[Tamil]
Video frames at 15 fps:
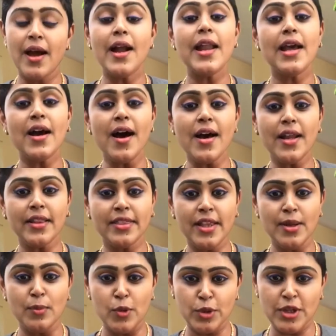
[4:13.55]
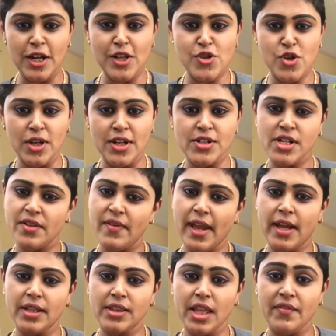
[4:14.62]
கடிகாரத்தில் முட்கள் சுழன்ற
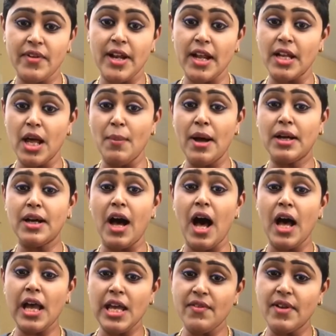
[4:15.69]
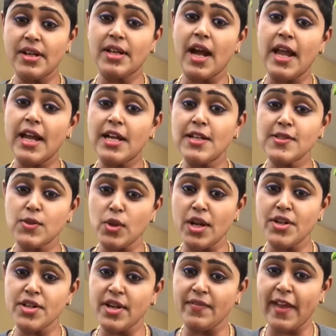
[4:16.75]
வேகத்தை விட நமக்காக இவன் கைகள்
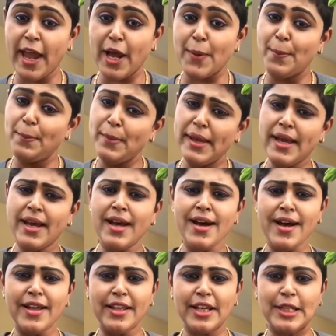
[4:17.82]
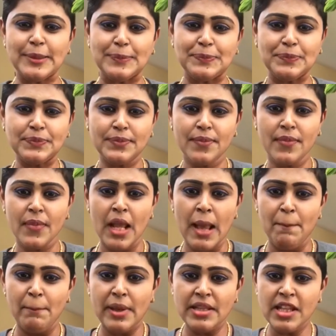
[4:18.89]
சுழன்ற வேகம் மிக அதிகம்
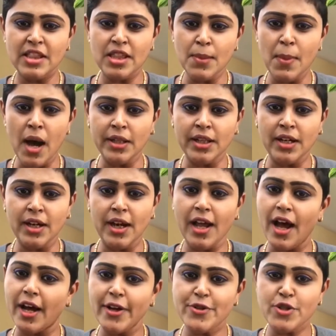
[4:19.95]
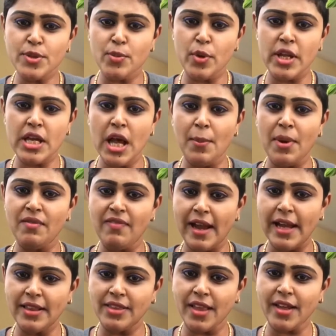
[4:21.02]
மிதித்த பாதங்களை அகற்ற முடியாமல்
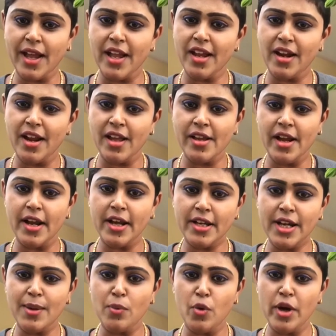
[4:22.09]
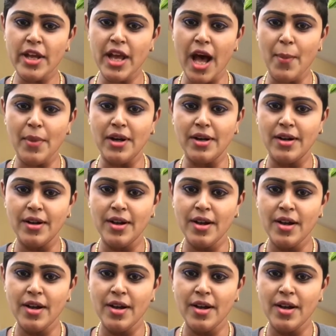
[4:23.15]
வைத்த கைகளை எடுக்க முடியாமல்